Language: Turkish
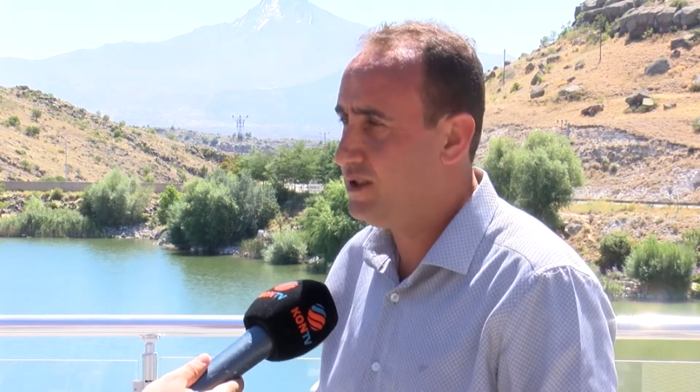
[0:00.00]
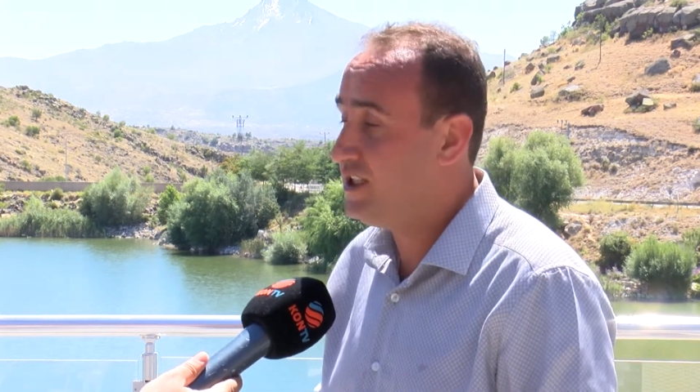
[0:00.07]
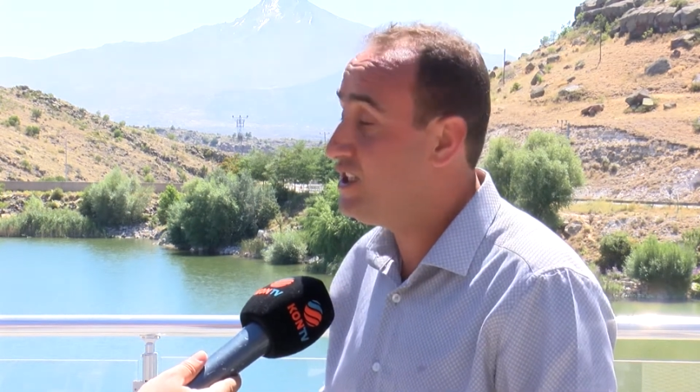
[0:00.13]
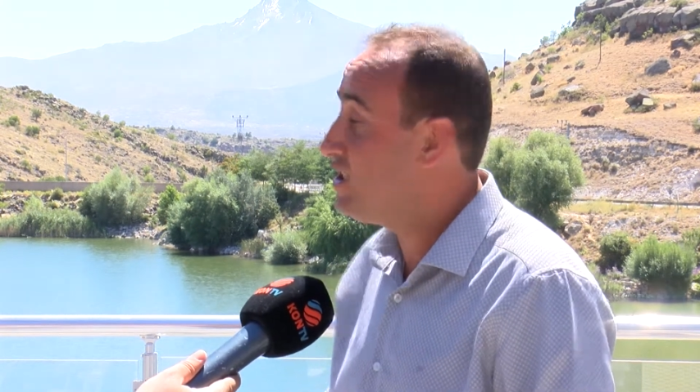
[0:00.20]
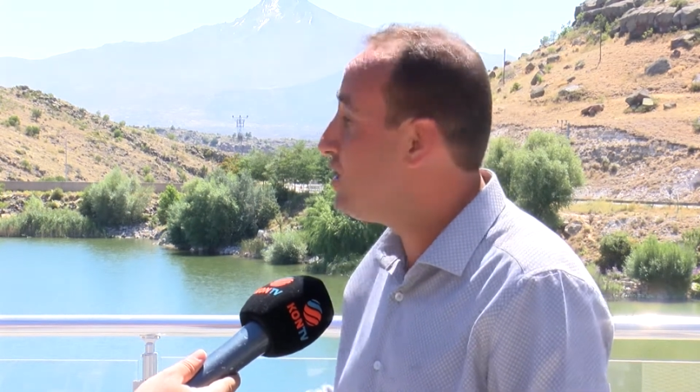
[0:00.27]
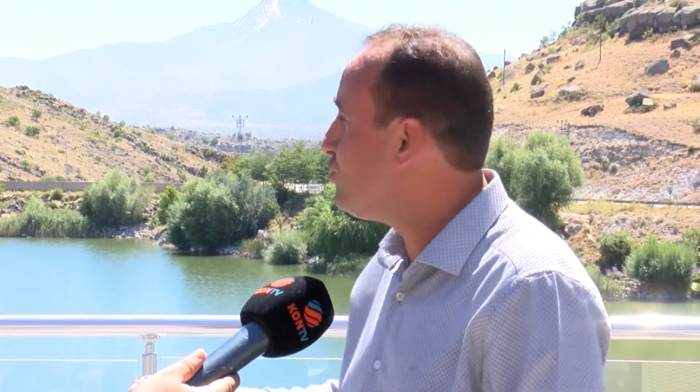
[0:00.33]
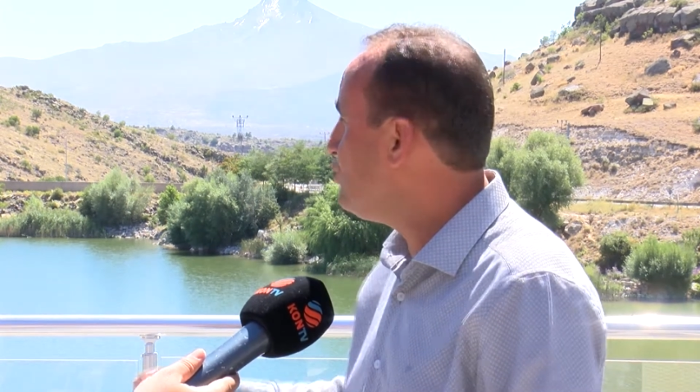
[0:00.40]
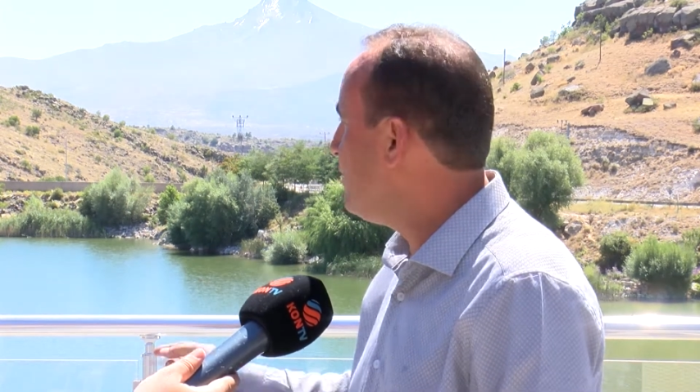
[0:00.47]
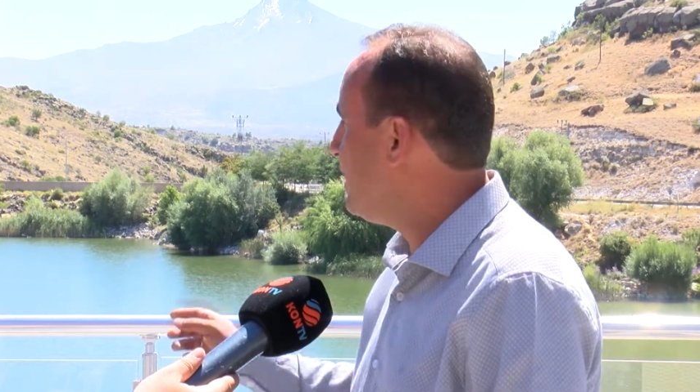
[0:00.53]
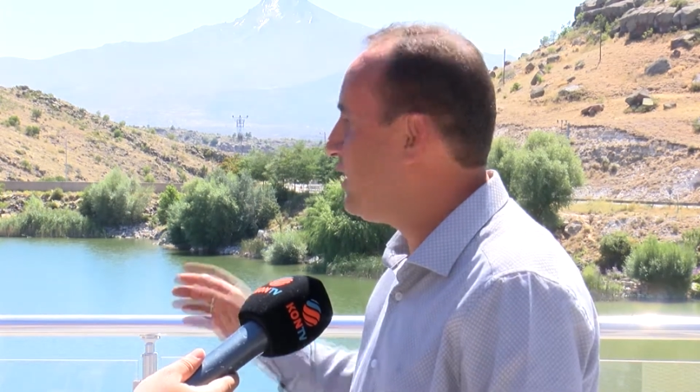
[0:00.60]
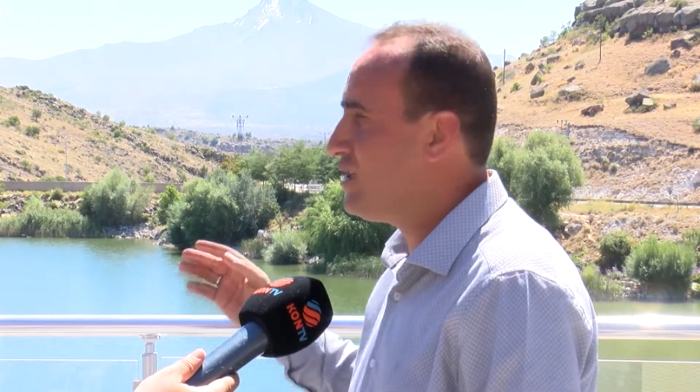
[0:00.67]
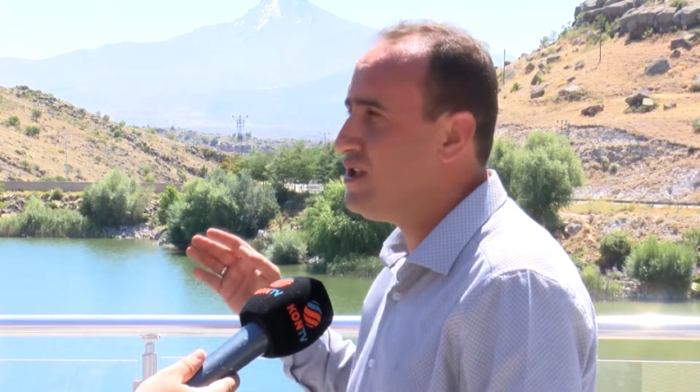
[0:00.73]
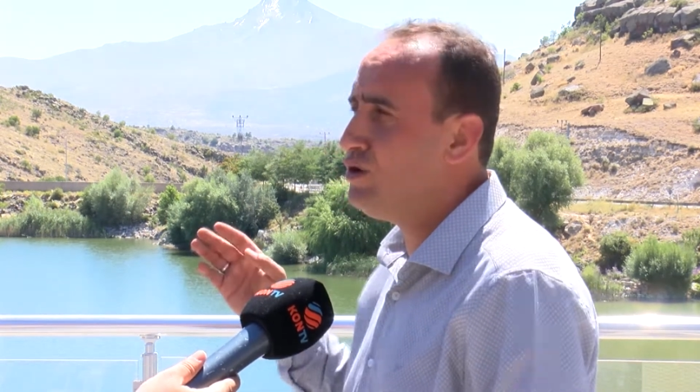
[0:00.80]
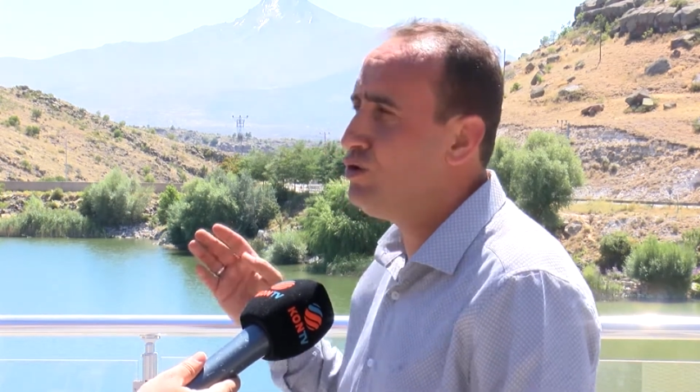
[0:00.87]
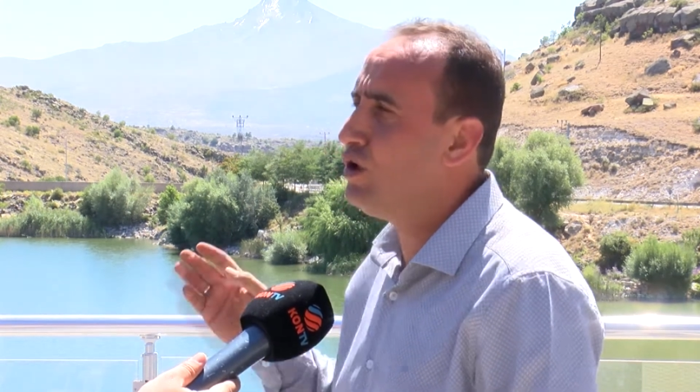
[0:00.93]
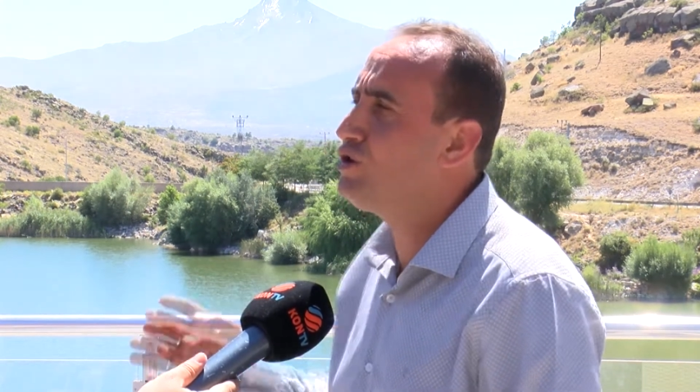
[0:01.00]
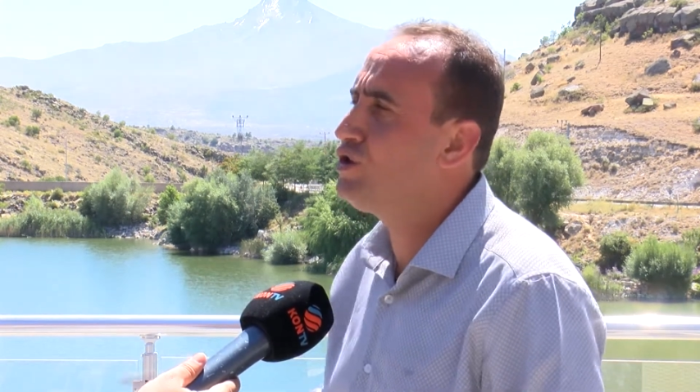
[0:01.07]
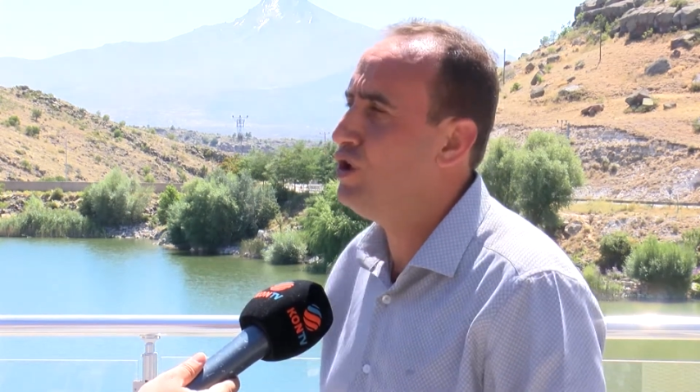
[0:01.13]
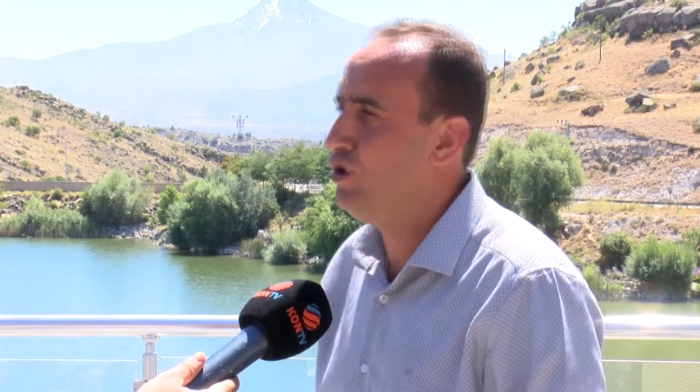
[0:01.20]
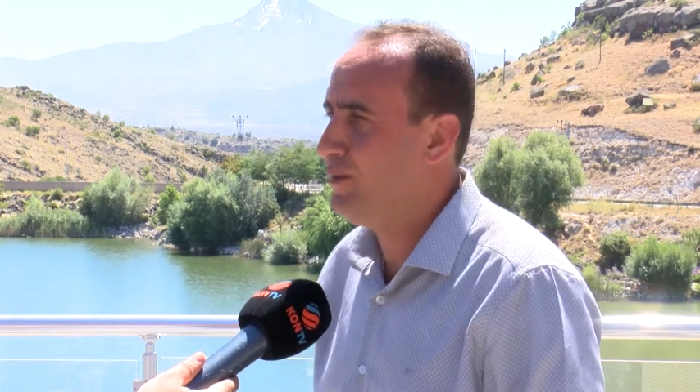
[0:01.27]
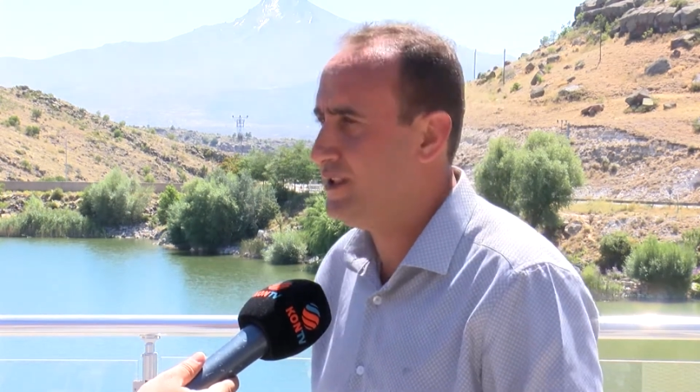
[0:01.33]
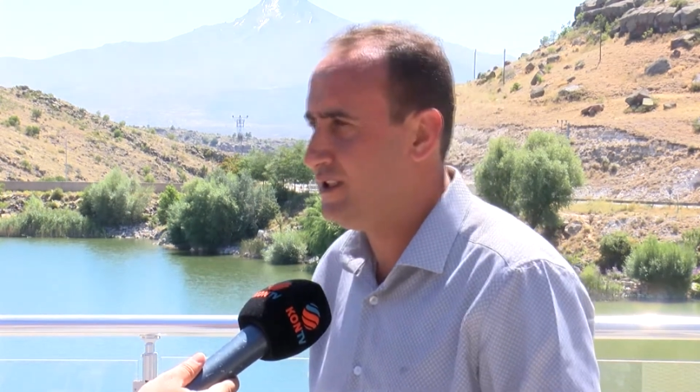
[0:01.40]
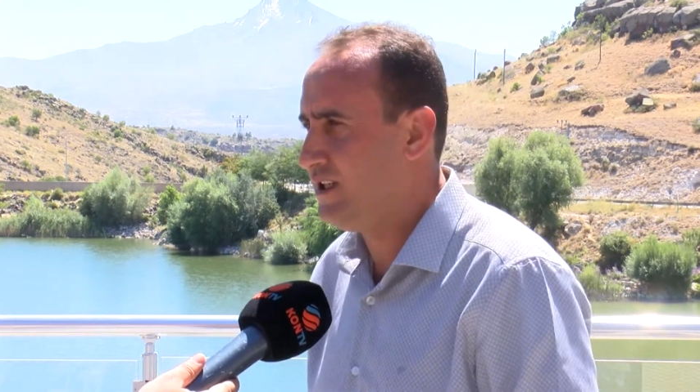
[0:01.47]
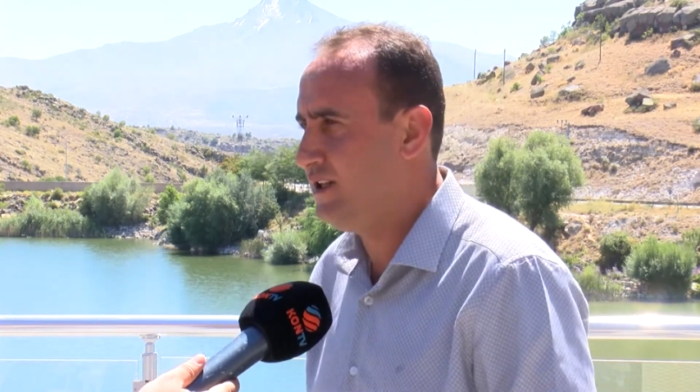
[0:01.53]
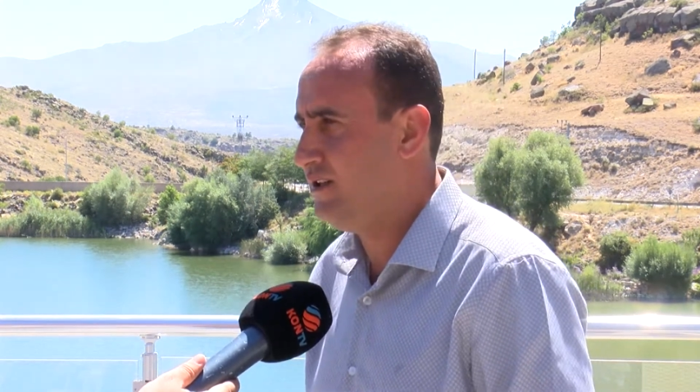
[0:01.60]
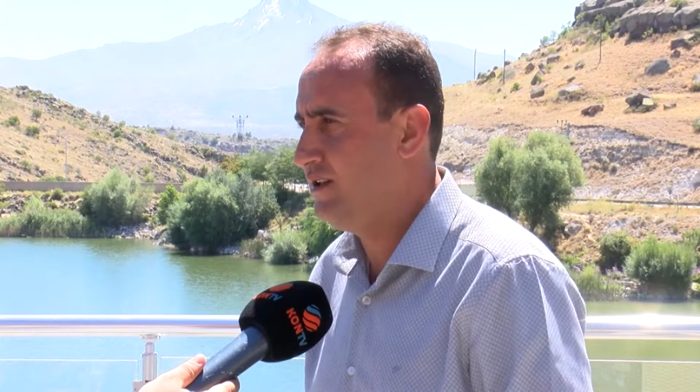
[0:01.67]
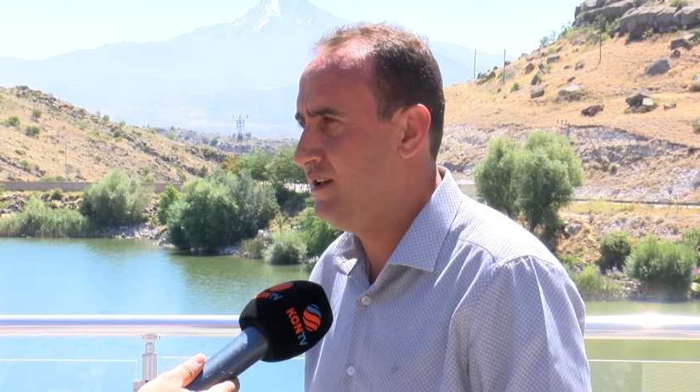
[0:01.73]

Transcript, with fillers: İncesu merkeze 4 kilometre.